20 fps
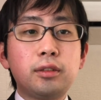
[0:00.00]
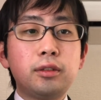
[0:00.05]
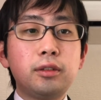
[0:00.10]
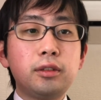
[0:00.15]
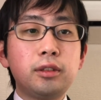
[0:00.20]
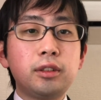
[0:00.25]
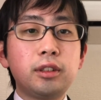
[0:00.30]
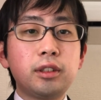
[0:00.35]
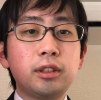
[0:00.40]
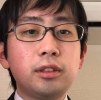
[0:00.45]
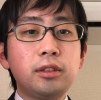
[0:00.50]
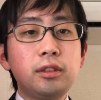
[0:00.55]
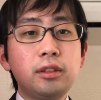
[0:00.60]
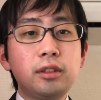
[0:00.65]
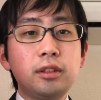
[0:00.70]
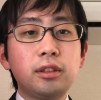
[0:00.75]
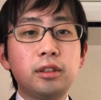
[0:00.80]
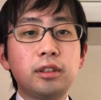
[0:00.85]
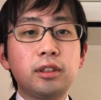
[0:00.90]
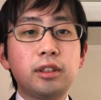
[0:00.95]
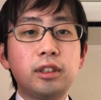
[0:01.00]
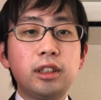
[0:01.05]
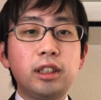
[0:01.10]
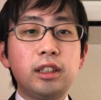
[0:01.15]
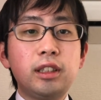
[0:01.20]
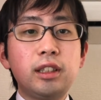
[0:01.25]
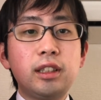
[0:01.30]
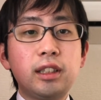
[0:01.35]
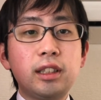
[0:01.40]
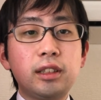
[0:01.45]
宝具と
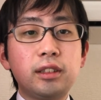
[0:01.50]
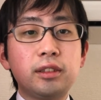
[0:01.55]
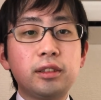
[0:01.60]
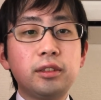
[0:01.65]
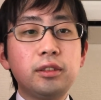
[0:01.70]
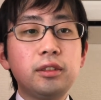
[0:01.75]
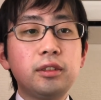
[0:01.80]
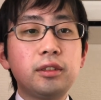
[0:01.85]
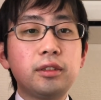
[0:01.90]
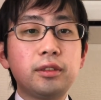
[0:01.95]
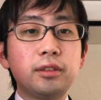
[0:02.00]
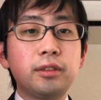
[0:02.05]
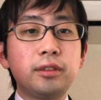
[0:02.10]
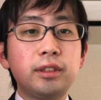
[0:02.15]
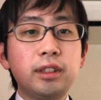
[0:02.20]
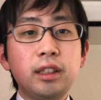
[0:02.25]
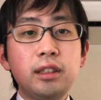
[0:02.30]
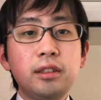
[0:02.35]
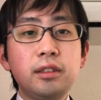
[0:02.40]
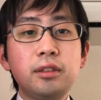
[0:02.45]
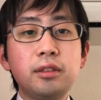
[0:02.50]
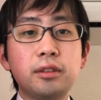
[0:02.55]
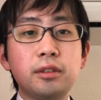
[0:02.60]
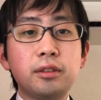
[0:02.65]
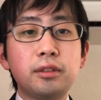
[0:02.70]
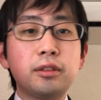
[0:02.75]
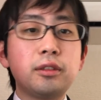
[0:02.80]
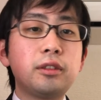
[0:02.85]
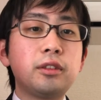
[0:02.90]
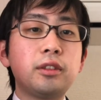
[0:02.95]
クリティカルの2つの
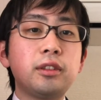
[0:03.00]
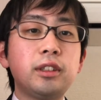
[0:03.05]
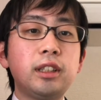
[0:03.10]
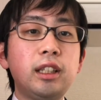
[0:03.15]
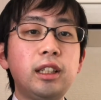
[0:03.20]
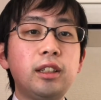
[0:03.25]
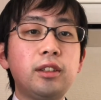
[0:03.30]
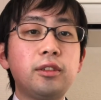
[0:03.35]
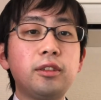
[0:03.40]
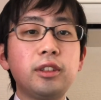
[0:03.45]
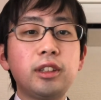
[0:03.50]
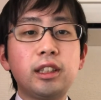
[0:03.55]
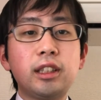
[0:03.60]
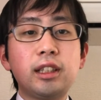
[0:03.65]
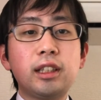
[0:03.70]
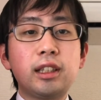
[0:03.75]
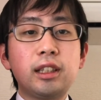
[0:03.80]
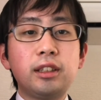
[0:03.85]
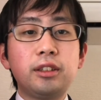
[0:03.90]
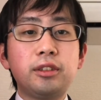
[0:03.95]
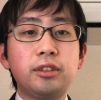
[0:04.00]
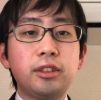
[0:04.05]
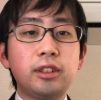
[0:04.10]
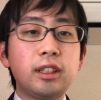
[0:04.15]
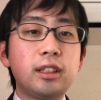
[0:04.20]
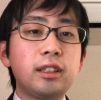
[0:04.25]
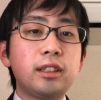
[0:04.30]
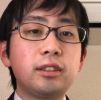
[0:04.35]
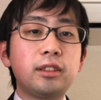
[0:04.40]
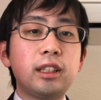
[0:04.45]
方法で大きな火力を
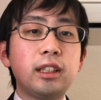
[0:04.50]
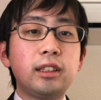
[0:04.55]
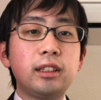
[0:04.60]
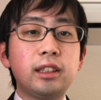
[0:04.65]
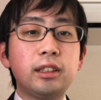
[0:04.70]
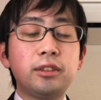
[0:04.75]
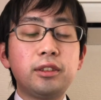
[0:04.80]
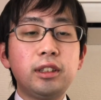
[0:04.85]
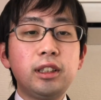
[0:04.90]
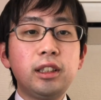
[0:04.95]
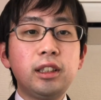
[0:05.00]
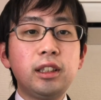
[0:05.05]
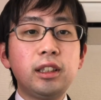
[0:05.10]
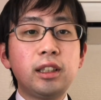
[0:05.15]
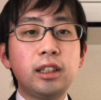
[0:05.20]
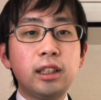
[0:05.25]
出せる点なので